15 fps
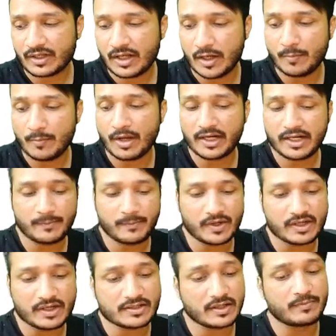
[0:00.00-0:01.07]
हमारे
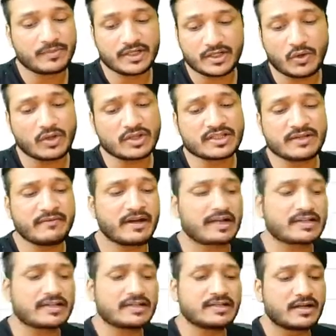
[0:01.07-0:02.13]
पास अभी कौन सी
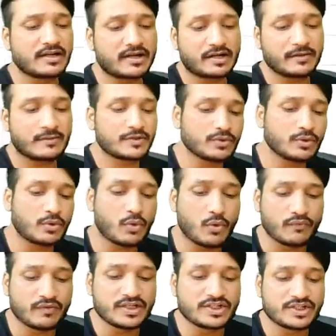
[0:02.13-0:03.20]
वैक्सीन चल रही है बच्चों
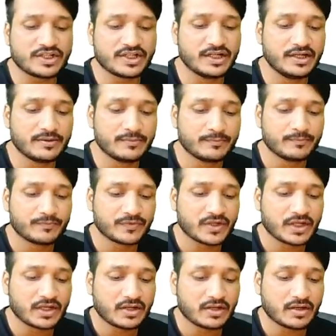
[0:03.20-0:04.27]
कोविशील्ड
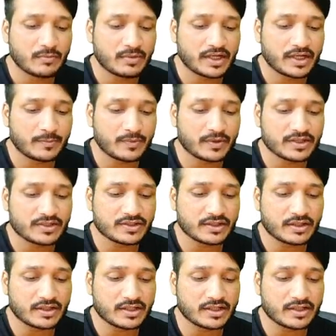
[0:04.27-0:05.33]
हमारे पास
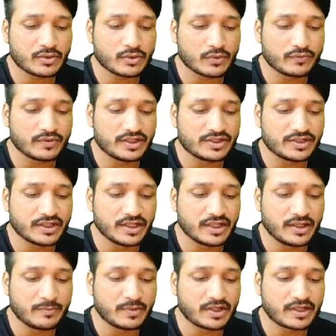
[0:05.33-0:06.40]
चल रही है
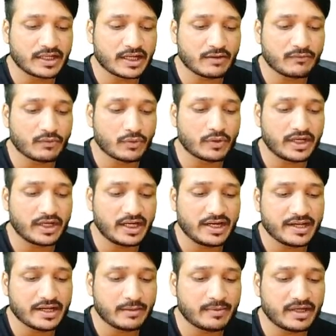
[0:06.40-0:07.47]
कोविशील्ड बट क्या वो
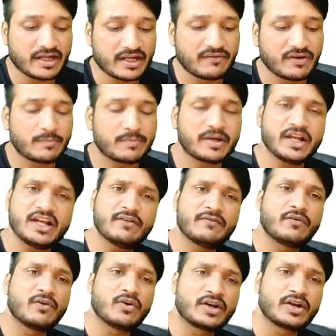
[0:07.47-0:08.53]
इंडिया में डेवलप्ड है या
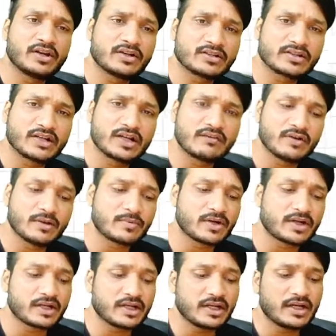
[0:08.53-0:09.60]
फॉरेनर्स ने डेवलप
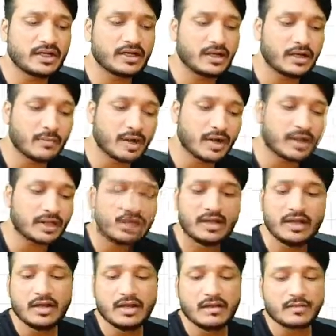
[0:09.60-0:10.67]
करके हमारे
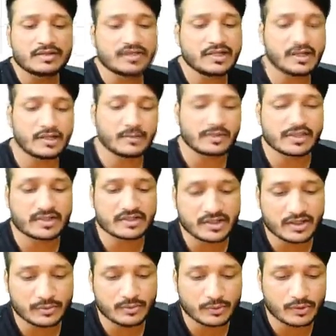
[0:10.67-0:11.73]
सीरम
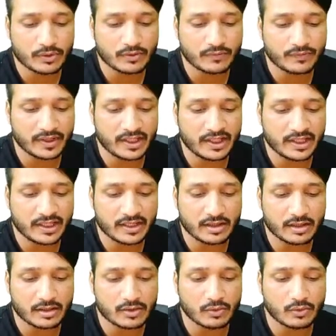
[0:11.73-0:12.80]
इंस्टीट्यूट ऑफ
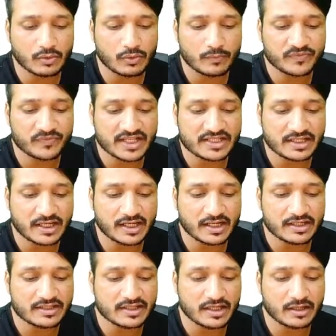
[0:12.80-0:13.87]
इंडिया को एस
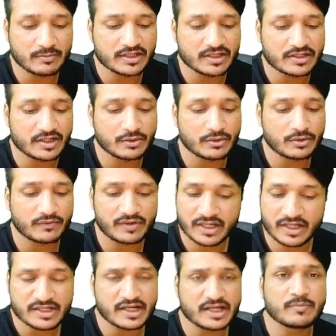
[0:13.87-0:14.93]
सीरम इंस्टीट्यूट ऑफ
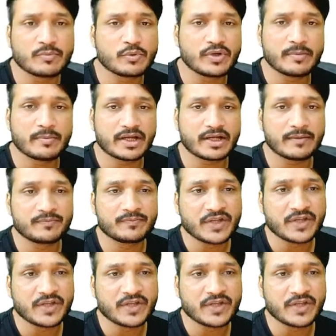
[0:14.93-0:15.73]
इंडिया यही पुणे में है